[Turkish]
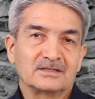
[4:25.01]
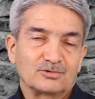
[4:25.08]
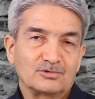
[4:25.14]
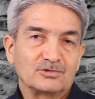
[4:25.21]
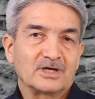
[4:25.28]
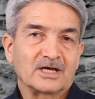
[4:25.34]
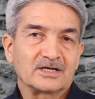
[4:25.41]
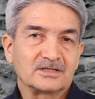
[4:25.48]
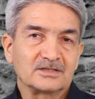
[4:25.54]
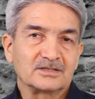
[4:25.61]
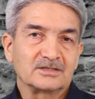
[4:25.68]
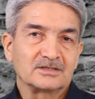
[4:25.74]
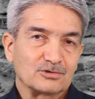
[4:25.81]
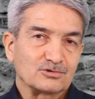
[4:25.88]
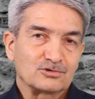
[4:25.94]

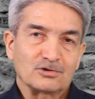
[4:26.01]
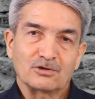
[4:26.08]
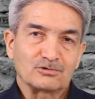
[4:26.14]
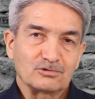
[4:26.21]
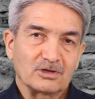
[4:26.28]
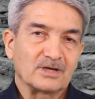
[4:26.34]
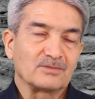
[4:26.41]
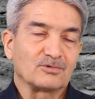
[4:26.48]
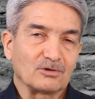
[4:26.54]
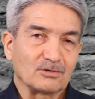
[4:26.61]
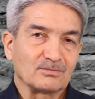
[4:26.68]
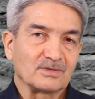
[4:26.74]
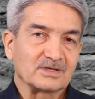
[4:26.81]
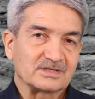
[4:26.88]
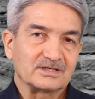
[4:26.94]
dünyanın son dönemi
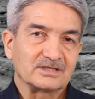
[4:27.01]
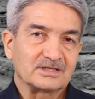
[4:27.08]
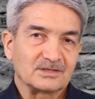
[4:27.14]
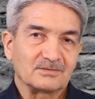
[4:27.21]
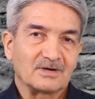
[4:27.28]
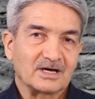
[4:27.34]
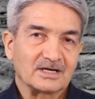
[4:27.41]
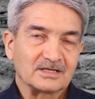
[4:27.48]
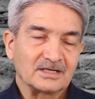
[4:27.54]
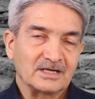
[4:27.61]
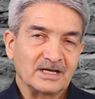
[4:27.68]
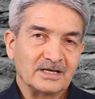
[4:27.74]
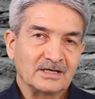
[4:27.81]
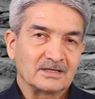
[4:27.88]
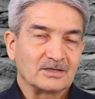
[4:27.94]
olması
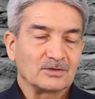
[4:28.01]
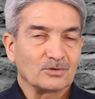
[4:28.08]
itibariyle